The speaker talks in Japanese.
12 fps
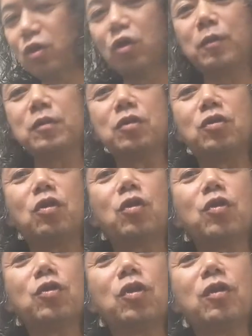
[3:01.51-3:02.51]
の
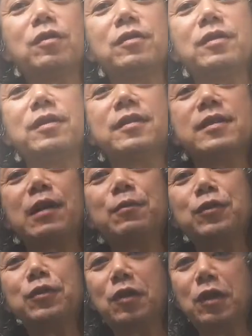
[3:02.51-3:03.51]
銅の3
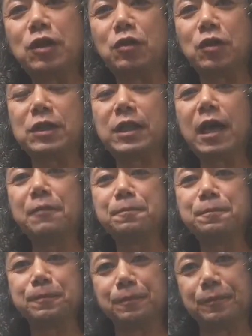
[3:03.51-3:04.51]
分の1の下
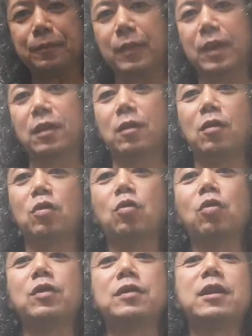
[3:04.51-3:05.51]
の
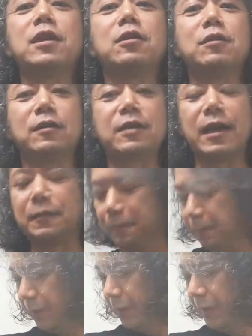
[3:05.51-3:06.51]
ところにつけてください。
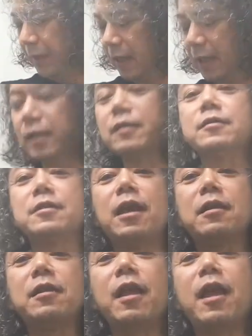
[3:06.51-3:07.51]
つ
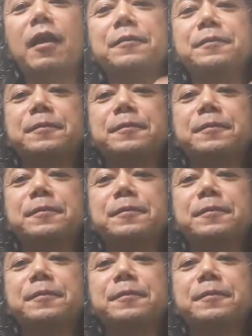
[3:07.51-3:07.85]
けて